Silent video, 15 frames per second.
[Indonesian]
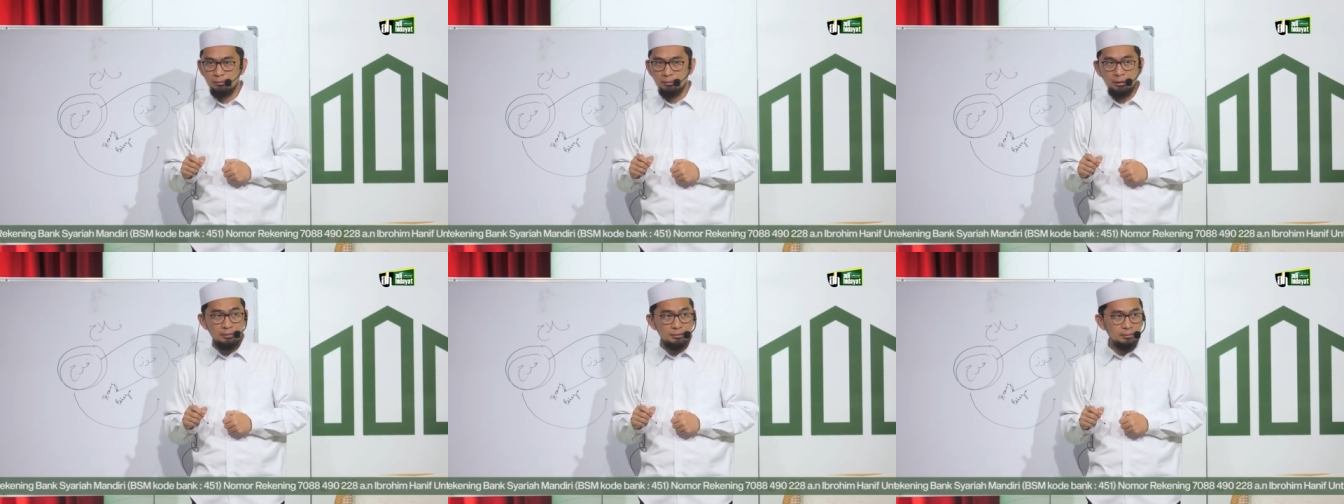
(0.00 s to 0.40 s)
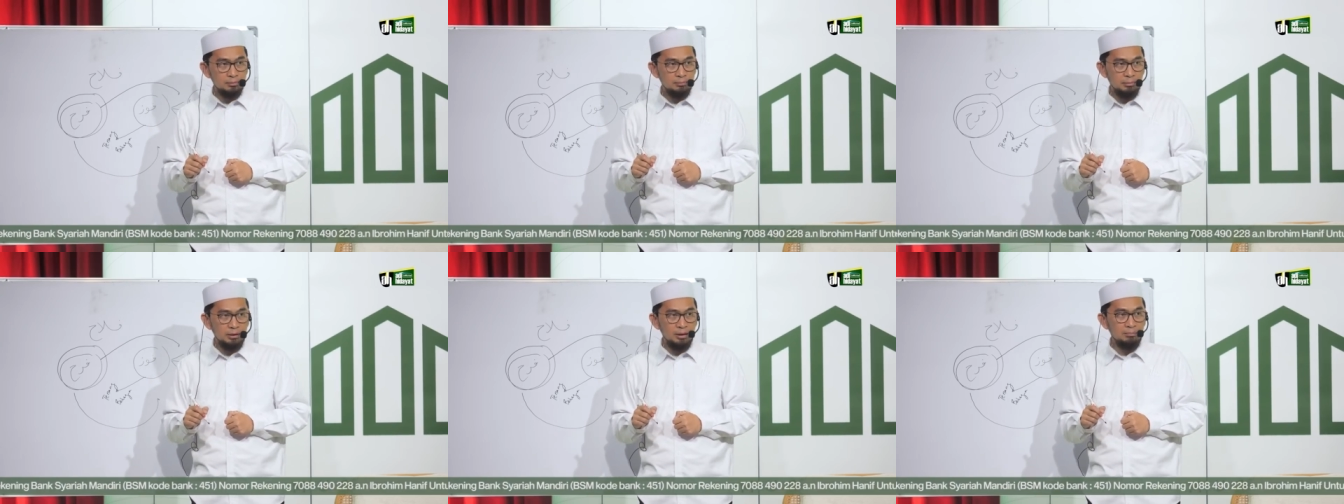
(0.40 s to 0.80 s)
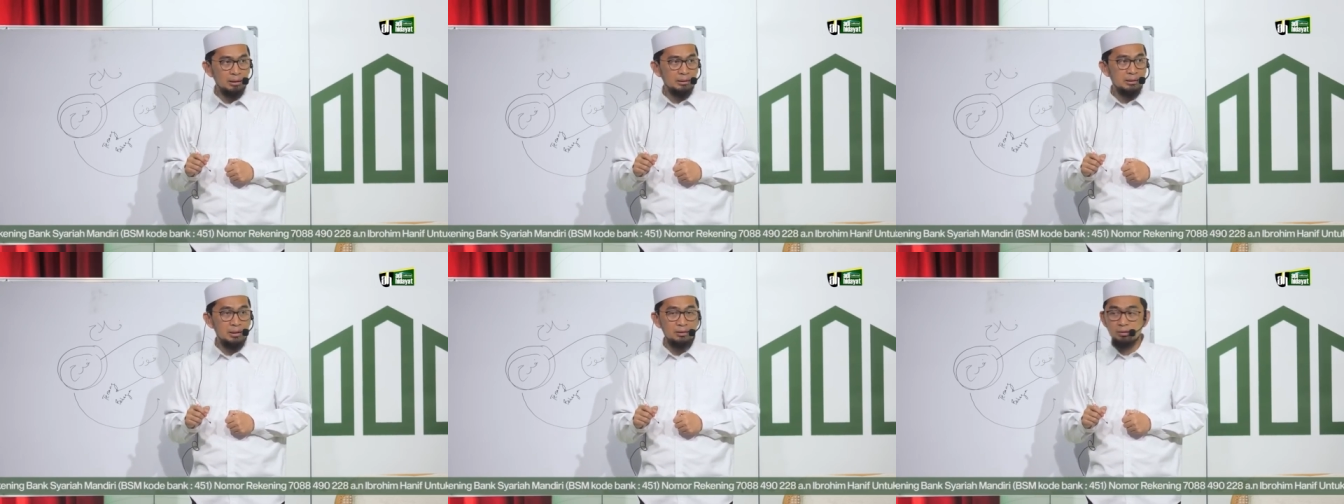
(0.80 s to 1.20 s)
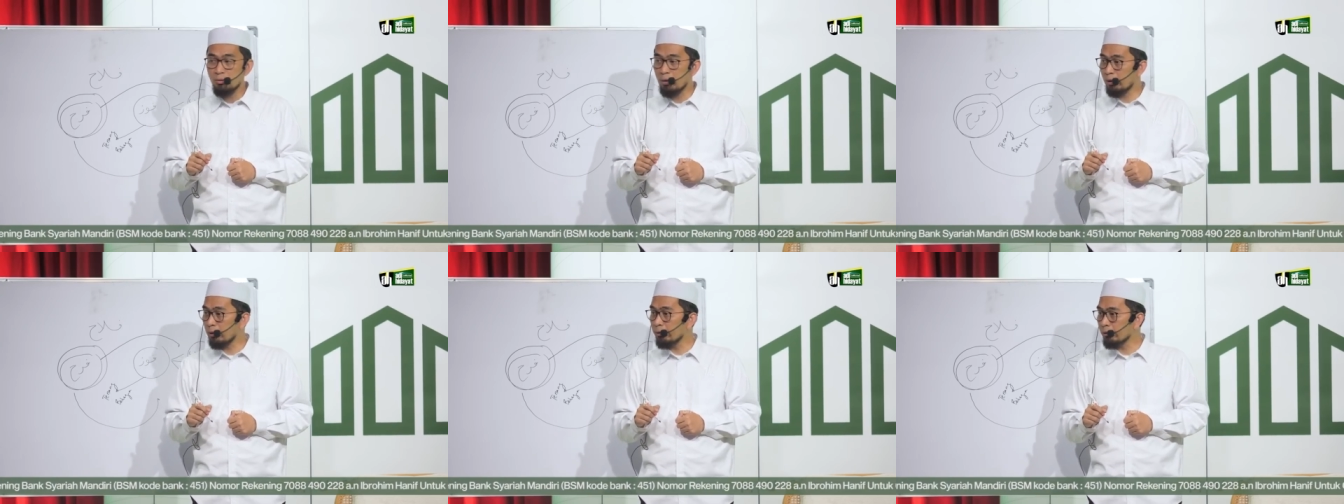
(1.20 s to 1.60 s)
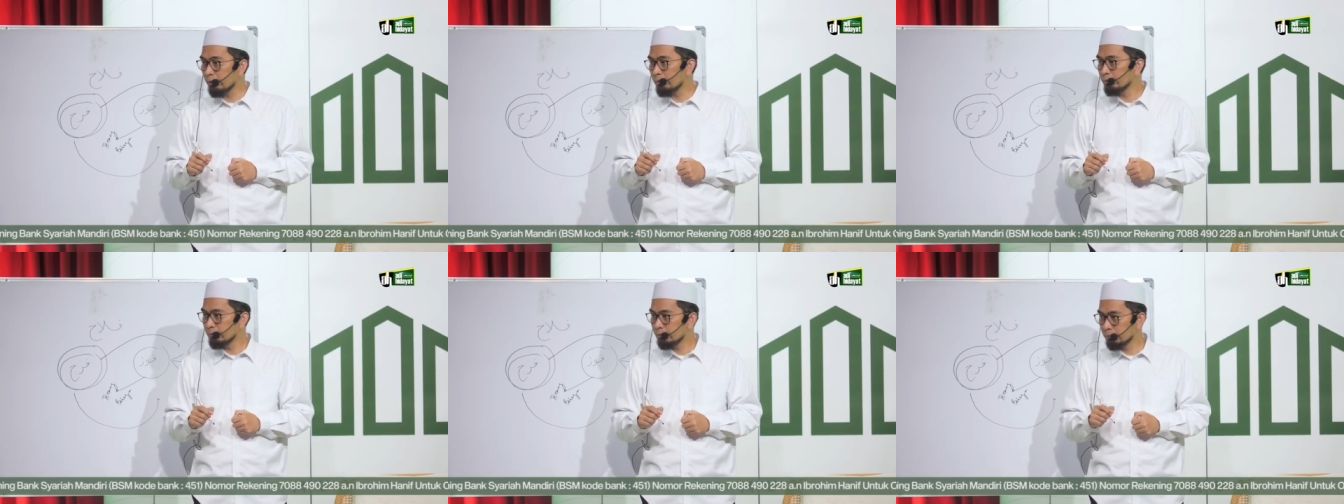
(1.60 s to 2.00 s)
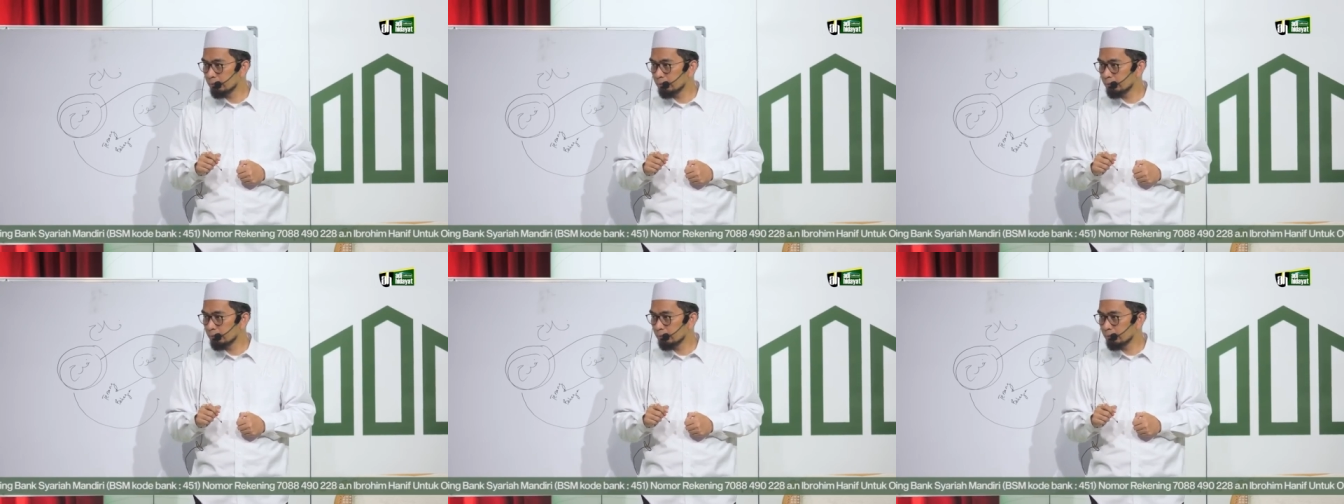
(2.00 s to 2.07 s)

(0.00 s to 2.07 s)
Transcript: Ya kan? Padahal mandi aja dua kali kan.